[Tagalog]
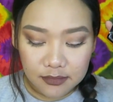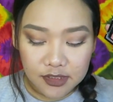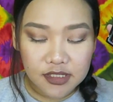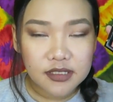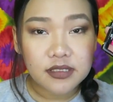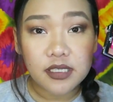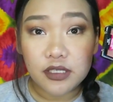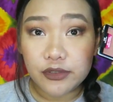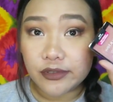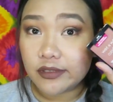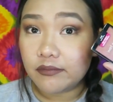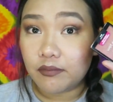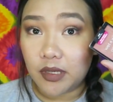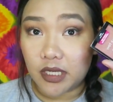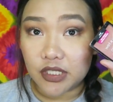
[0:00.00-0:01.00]
This is a
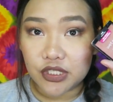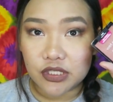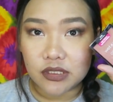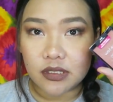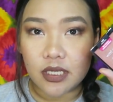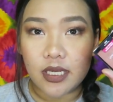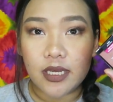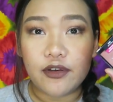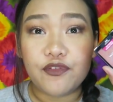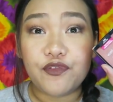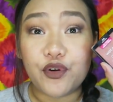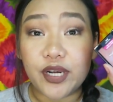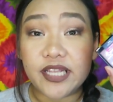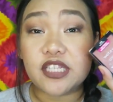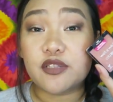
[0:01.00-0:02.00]
good blush.
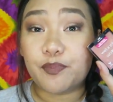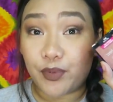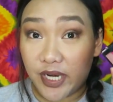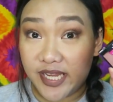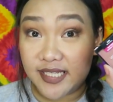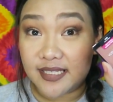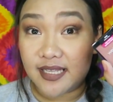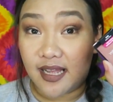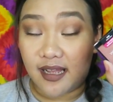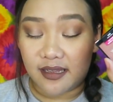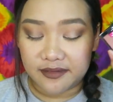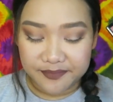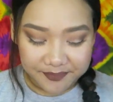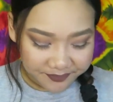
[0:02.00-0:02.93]
For its price, ha.